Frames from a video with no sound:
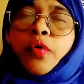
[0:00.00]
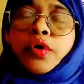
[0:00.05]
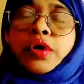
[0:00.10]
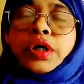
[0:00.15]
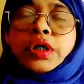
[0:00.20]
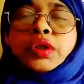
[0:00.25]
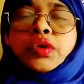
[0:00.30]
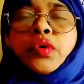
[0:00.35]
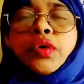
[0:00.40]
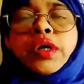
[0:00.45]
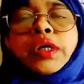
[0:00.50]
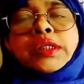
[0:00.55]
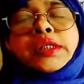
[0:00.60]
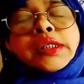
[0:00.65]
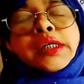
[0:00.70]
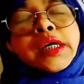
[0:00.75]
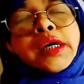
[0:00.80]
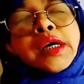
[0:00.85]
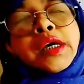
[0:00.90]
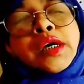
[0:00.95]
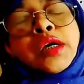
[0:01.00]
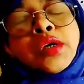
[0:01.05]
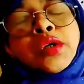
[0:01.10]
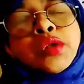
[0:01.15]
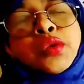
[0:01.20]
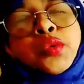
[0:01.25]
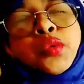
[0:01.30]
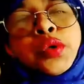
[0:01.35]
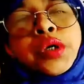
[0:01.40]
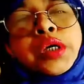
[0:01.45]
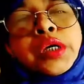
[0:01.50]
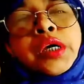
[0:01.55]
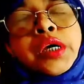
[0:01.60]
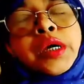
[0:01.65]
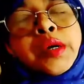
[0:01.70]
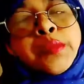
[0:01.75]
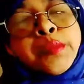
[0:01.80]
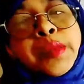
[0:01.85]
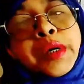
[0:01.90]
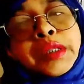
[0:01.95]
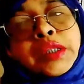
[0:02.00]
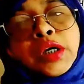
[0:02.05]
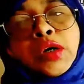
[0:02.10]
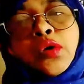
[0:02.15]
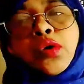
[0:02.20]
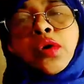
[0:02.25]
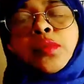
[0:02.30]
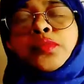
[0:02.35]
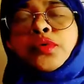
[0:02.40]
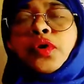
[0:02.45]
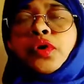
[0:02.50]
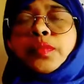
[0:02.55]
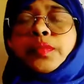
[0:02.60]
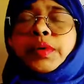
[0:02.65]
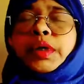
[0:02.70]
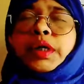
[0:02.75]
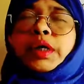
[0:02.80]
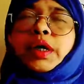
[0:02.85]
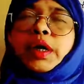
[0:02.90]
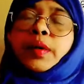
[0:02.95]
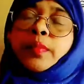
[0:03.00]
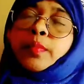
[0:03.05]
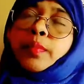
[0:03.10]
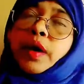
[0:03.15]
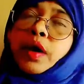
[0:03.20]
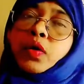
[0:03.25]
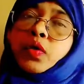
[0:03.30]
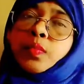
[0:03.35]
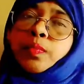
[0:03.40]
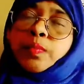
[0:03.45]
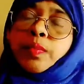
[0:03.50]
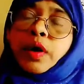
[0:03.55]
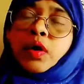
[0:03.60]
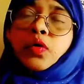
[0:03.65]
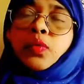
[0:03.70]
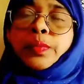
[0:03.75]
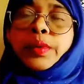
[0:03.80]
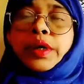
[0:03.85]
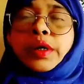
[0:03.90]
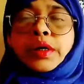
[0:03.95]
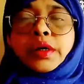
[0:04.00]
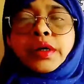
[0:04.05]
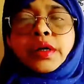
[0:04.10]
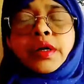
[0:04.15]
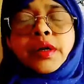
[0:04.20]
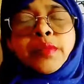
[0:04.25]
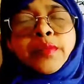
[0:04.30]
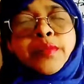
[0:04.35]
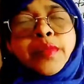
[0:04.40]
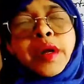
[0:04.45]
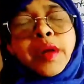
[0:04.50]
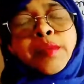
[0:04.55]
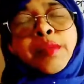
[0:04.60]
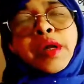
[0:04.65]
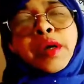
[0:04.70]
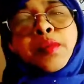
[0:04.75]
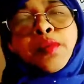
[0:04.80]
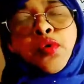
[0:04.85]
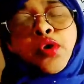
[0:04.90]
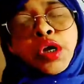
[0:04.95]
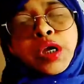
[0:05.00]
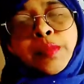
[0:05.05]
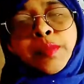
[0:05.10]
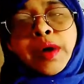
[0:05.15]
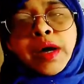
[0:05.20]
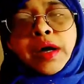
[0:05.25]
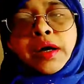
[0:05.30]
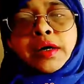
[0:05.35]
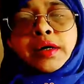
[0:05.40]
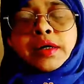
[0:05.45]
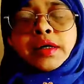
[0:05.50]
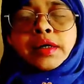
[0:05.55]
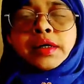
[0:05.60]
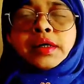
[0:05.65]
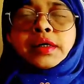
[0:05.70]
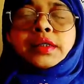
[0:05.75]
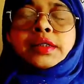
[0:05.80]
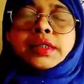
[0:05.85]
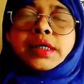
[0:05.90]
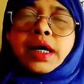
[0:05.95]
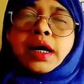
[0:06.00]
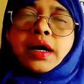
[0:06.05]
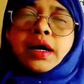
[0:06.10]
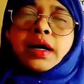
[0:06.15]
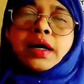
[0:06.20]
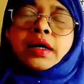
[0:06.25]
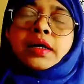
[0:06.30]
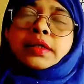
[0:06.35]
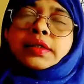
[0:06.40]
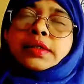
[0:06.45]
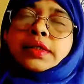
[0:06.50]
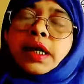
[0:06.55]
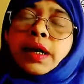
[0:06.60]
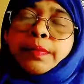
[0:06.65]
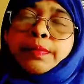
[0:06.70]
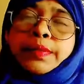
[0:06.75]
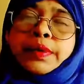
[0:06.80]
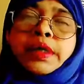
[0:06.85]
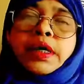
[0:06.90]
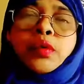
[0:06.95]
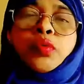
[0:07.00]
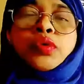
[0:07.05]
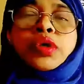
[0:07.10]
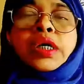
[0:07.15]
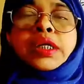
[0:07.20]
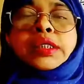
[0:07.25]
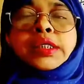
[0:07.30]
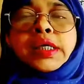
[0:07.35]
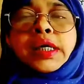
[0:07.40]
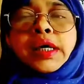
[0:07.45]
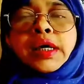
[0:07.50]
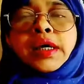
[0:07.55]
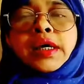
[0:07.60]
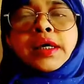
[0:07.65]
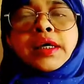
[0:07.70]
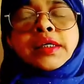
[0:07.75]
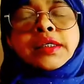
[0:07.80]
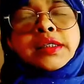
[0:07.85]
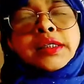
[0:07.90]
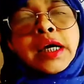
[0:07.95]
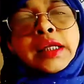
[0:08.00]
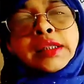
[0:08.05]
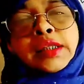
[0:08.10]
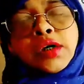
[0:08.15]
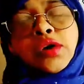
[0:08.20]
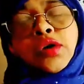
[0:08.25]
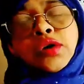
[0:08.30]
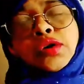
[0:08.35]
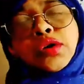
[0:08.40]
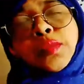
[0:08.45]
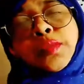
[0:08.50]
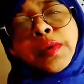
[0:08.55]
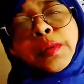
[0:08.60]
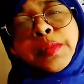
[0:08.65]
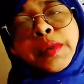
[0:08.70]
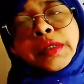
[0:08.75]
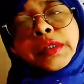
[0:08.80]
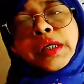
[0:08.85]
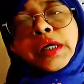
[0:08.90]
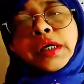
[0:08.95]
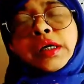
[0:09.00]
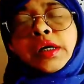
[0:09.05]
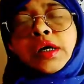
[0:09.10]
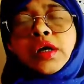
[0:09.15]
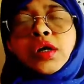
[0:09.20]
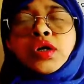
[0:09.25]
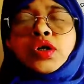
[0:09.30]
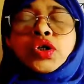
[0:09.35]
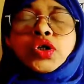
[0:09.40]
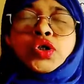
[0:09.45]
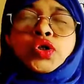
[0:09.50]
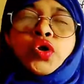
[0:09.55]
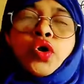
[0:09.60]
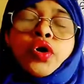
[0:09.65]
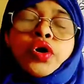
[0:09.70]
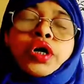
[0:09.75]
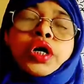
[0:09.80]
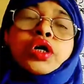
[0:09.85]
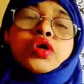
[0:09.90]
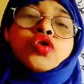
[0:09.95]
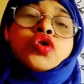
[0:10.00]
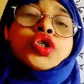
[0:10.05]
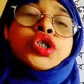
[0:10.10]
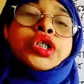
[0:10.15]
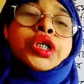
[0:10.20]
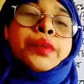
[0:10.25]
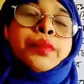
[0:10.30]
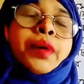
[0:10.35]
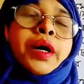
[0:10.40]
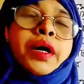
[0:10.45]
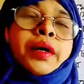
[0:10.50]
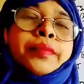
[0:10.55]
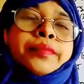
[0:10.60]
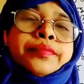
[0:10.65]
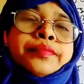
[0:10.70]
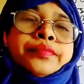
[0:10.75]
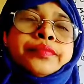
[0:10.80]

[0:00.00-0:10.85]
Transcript: বর্ণিত হয়েছে দুই ব্যতিক্রমধর্মী মানব মানবীর প্রেমের মহিমা যা ছাপিয়ে উঠেছে জাতিগত বিভেদের সংকীর্ণ সীমা